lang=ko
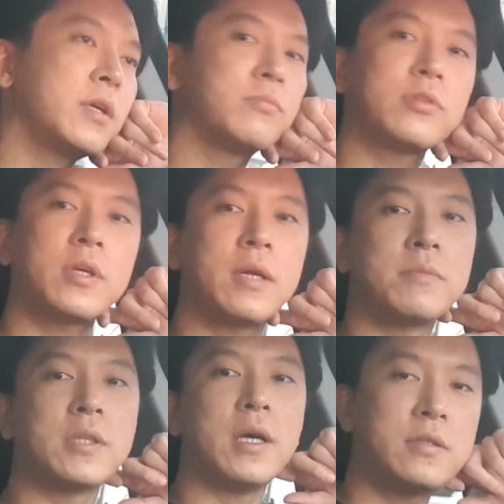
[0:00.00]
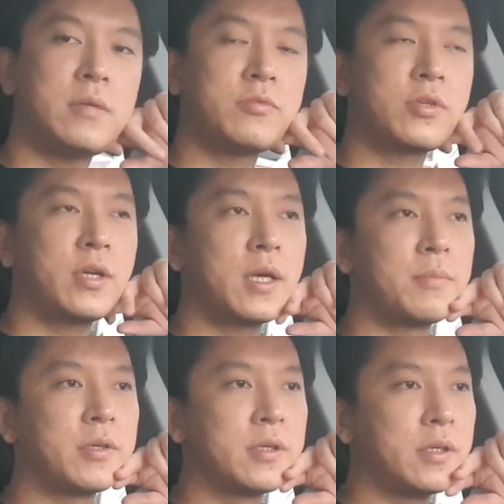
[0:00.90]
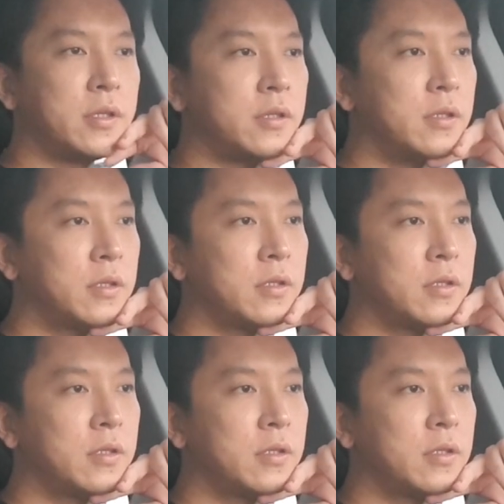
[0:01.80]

세무서에 갑니다 세무서에 가면은